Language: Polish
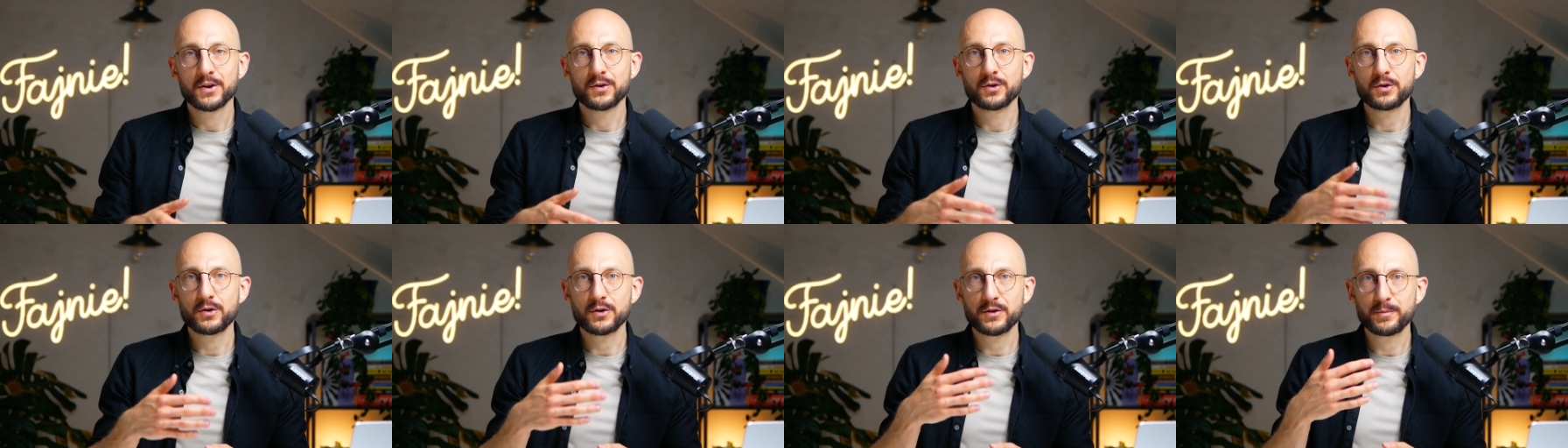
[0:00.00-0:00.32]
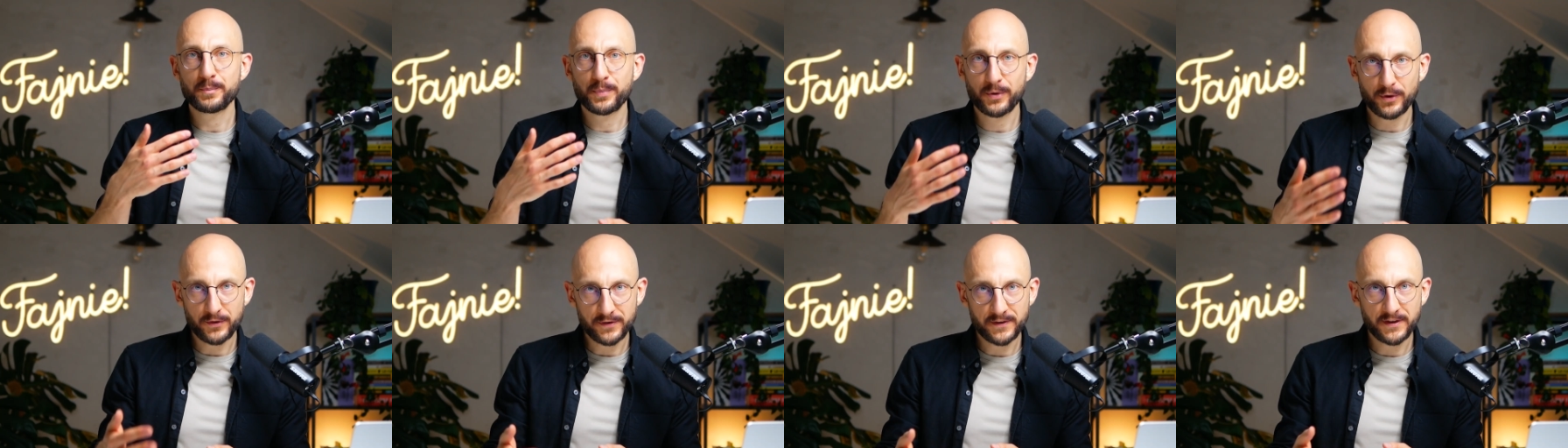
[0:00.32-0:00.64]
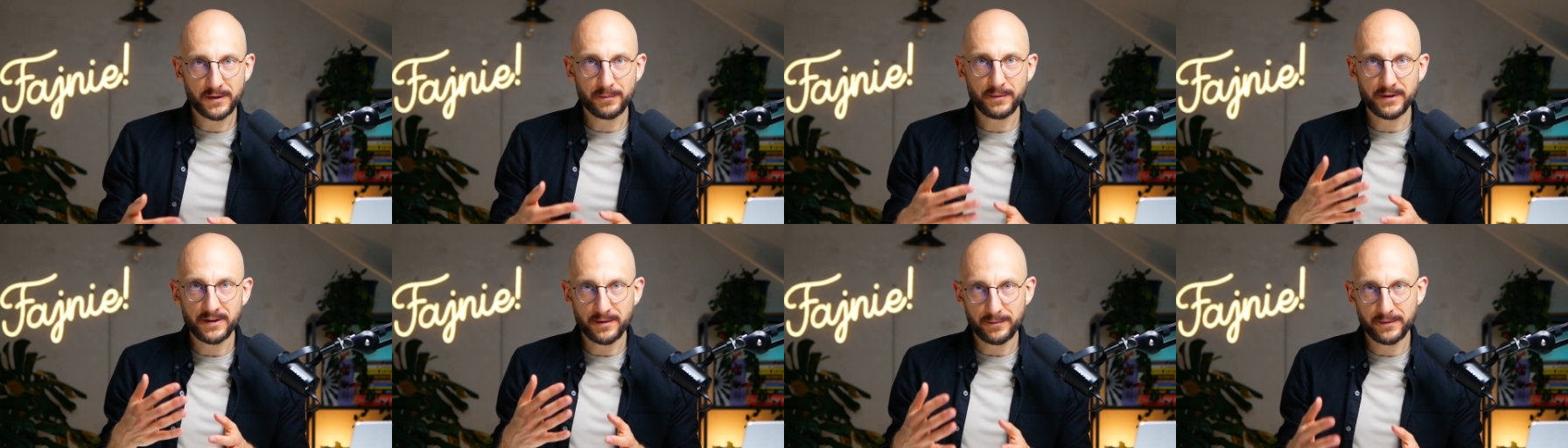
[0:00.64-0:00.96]
no to z
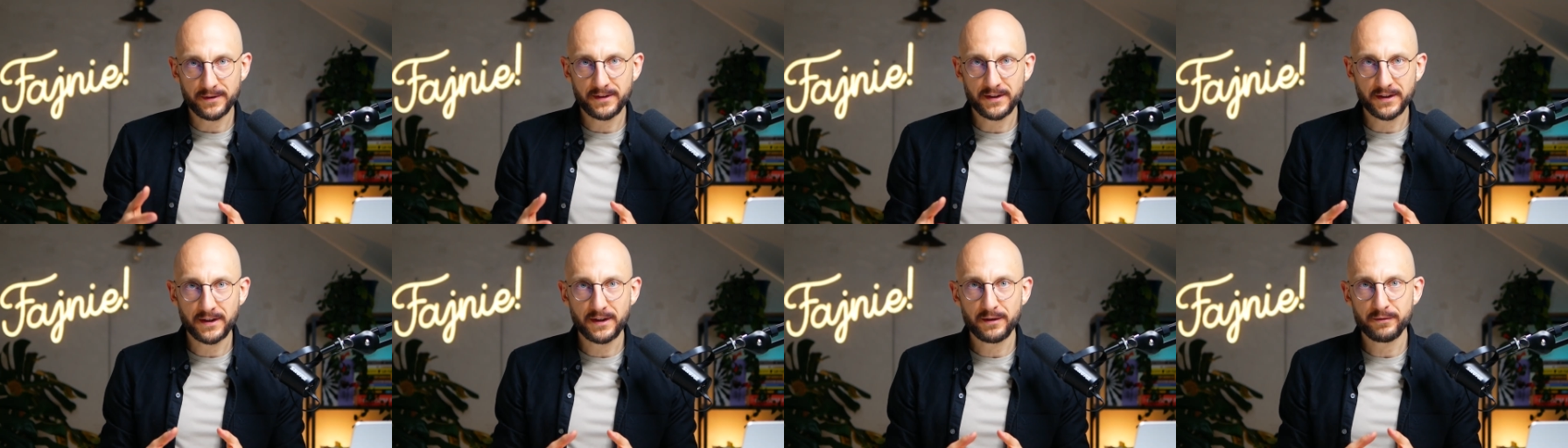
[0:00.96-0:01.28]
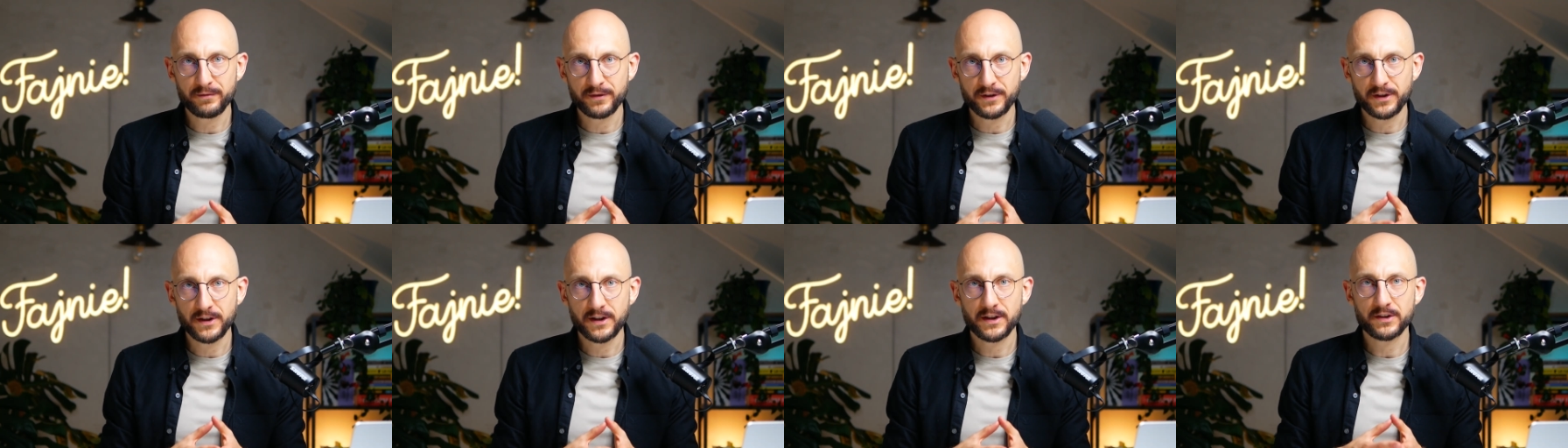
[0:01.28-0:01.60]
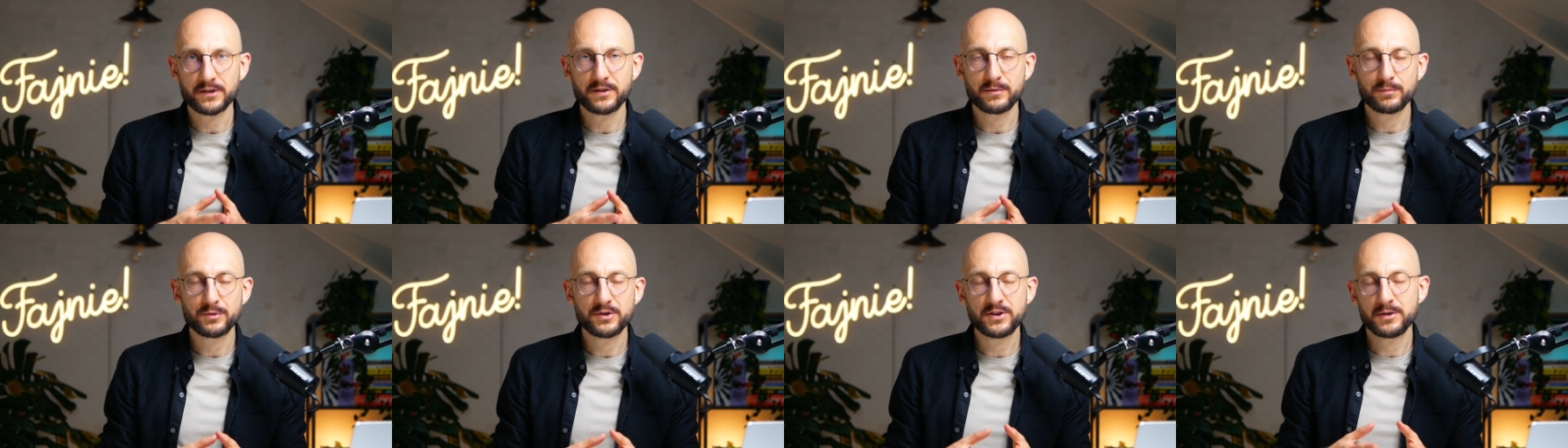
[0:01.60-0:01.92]
prostej matematyki
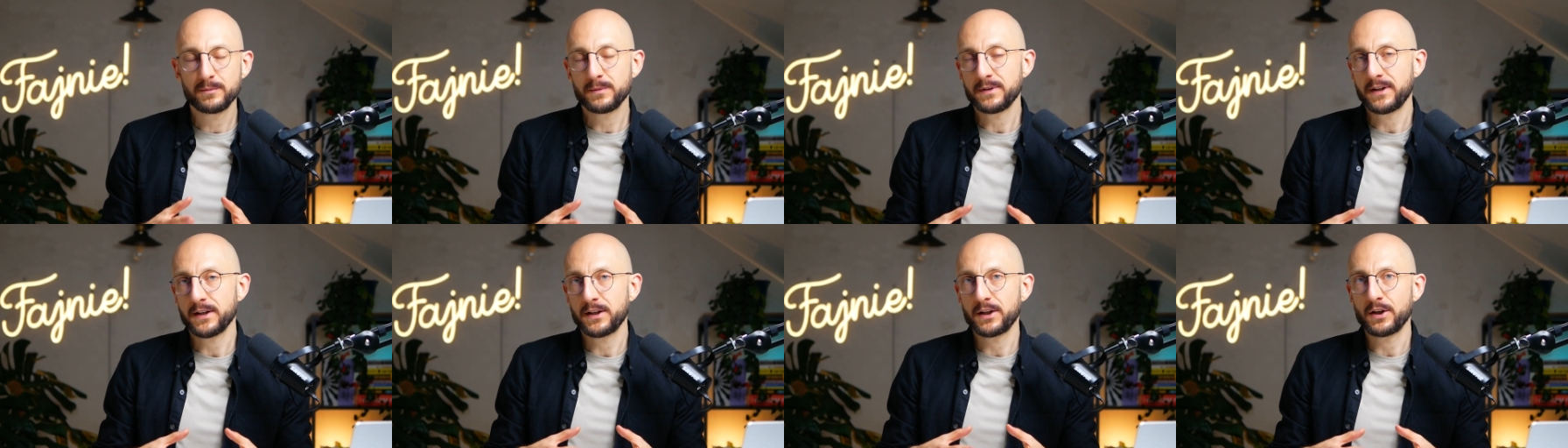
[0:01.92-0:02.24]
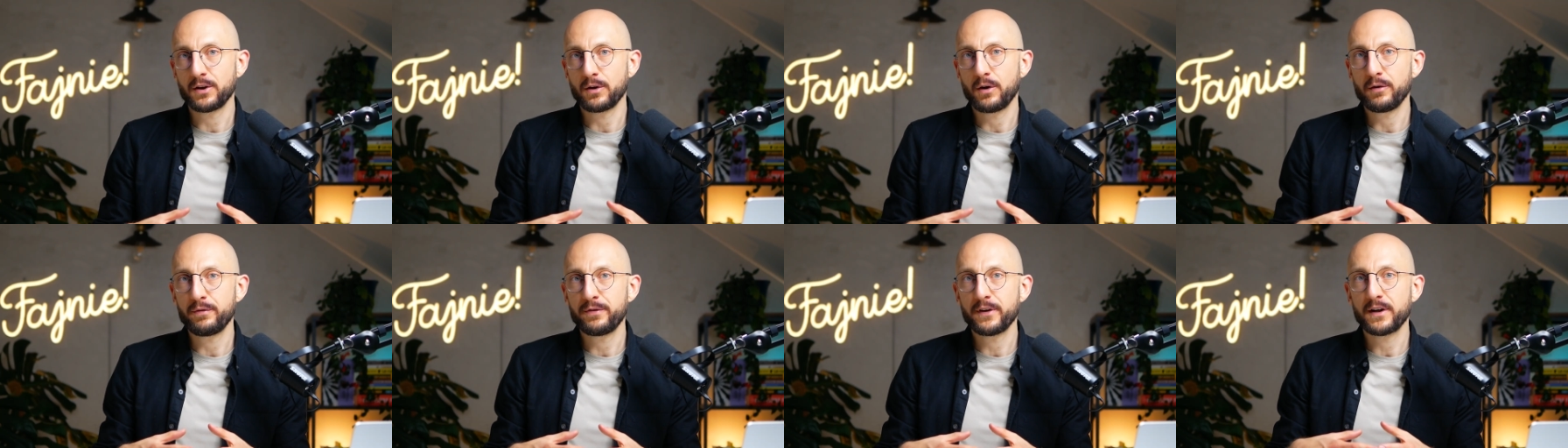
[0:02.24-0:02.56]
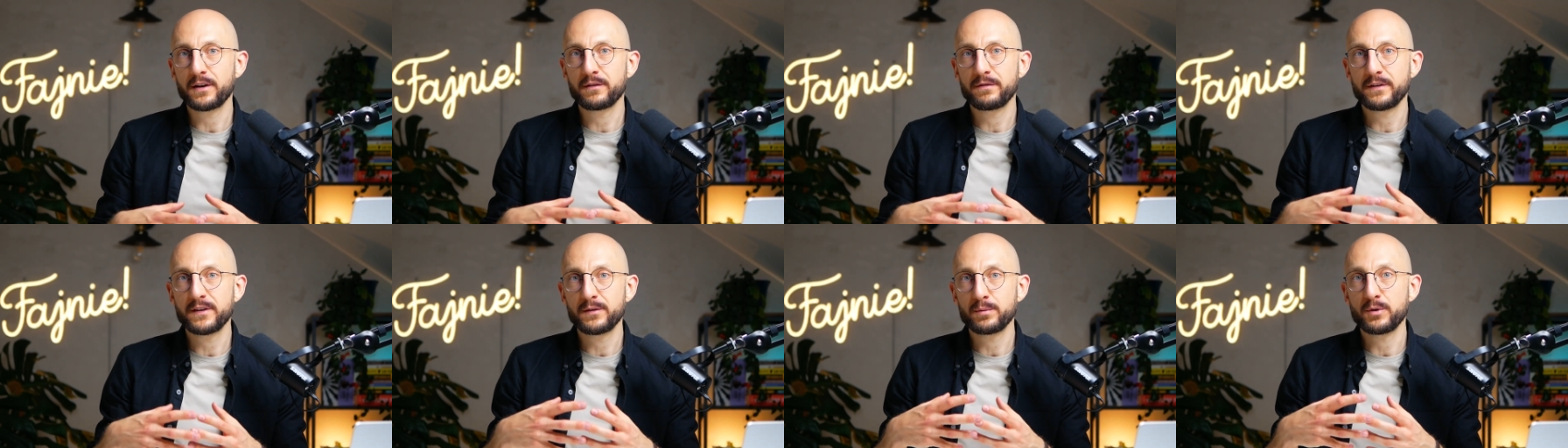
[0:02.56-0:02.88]
wynika, że musimy takich
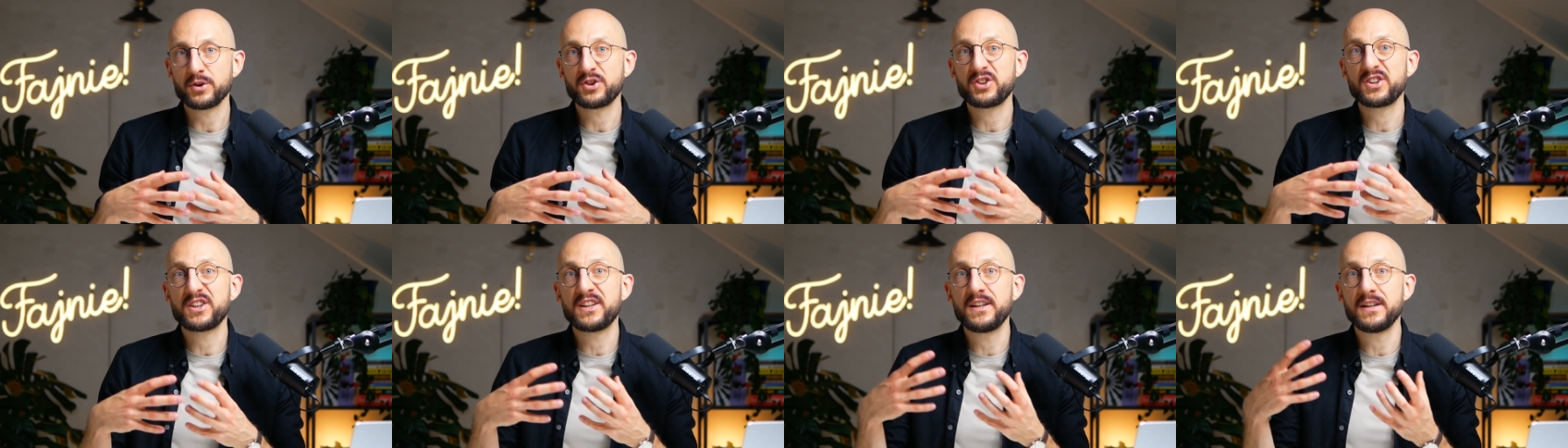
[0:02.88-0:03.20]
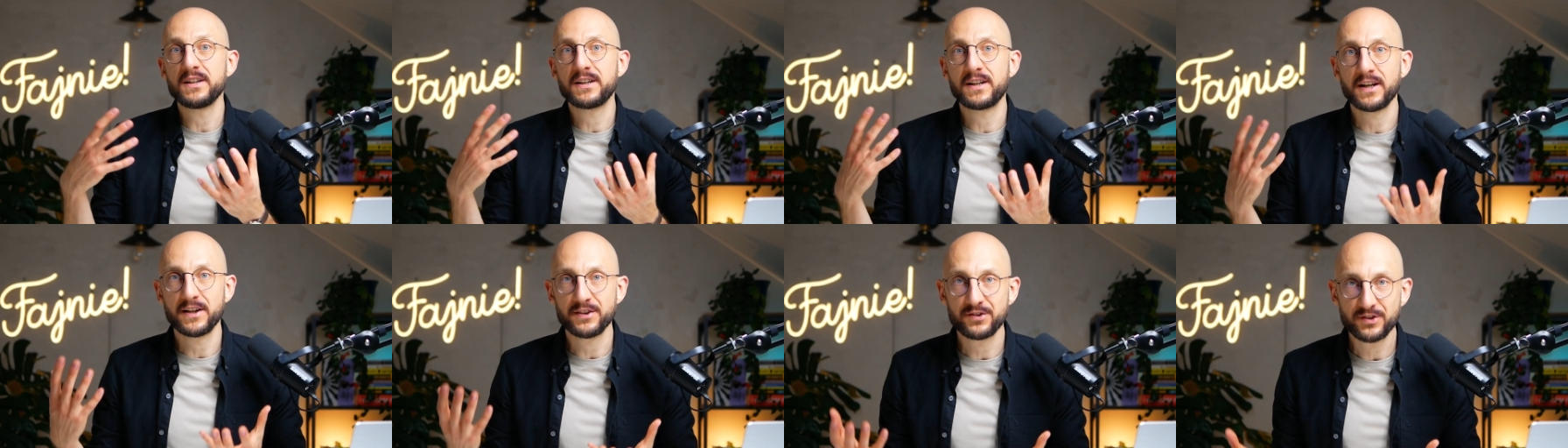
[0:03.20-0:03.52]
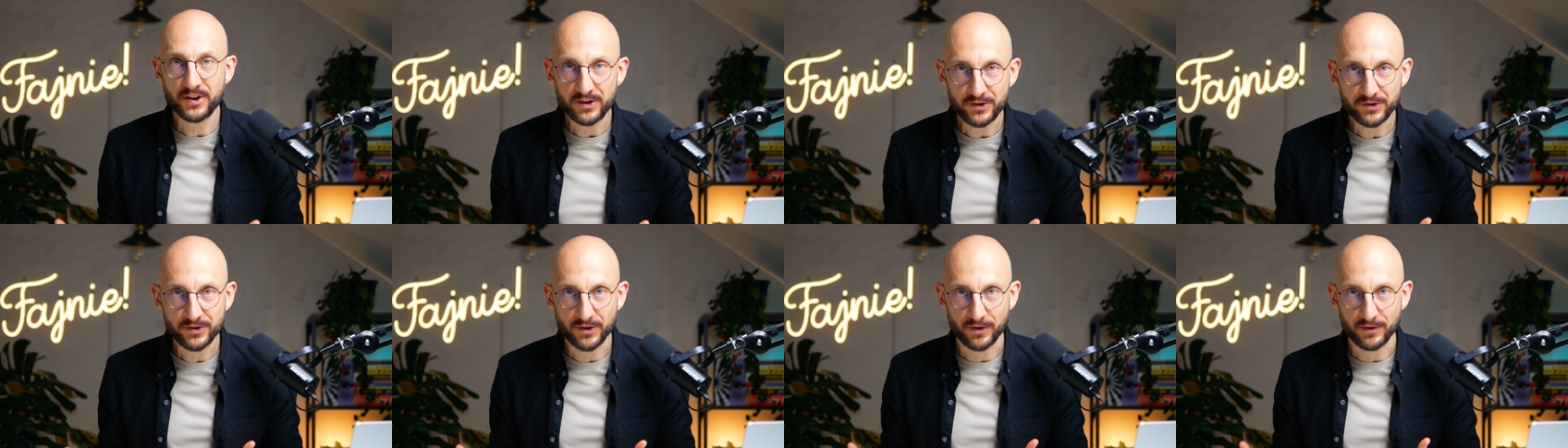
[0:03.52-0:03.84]
ofert wysłać
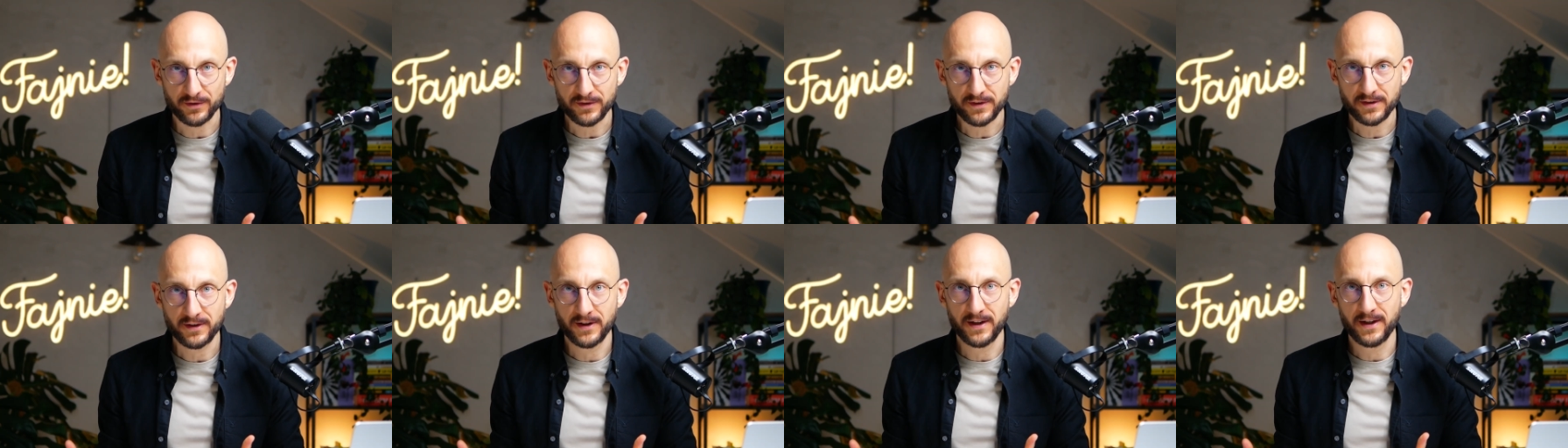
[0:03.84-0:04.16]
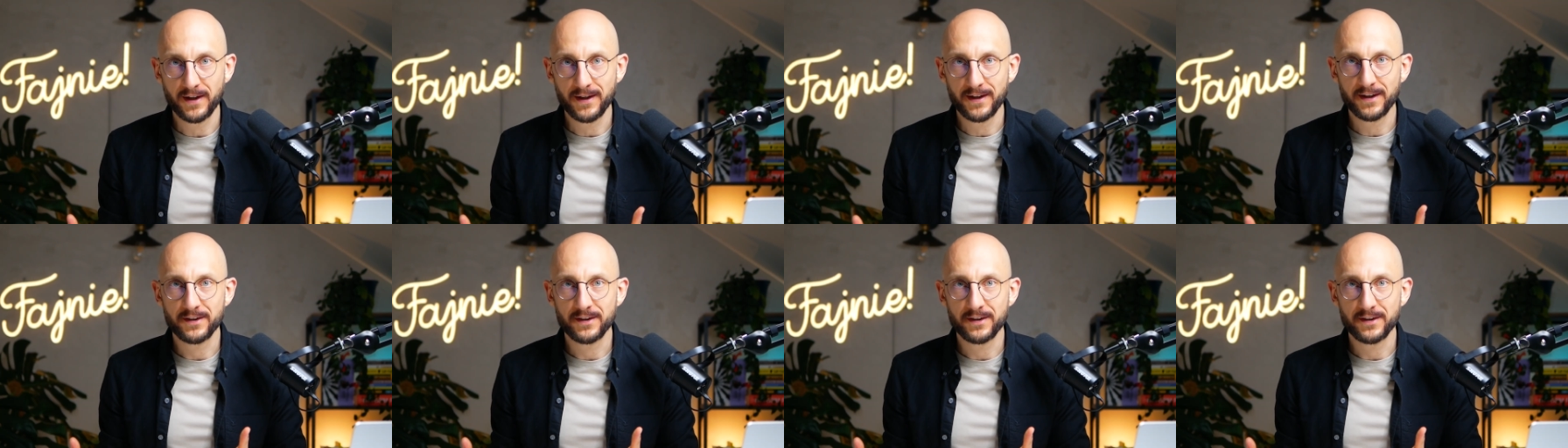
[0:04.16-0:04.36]
kilkadziesiąt,